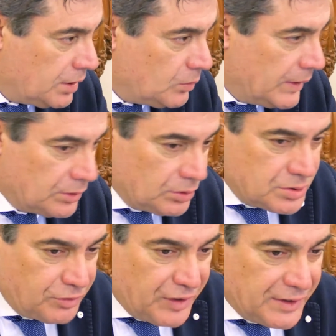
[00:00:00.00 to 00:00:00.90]

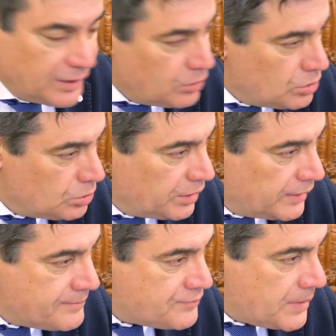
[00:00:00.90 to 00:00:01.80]
regione
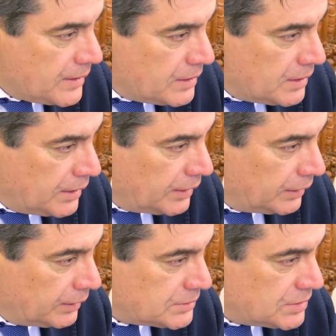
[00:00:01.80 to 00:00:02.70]
eh, che
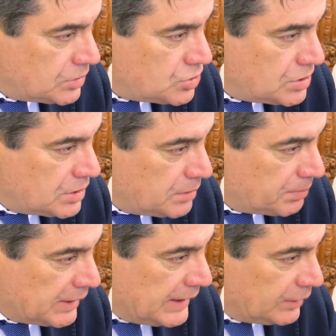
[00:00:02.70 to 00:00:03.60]
ha spostato
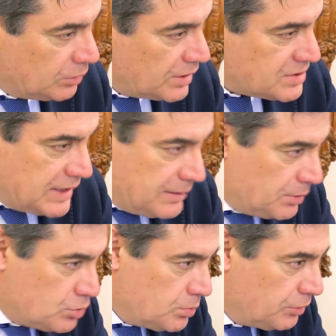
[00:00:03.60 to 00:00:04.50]
pagina
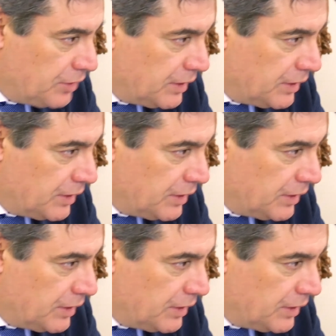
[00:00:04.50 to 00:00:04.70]
sul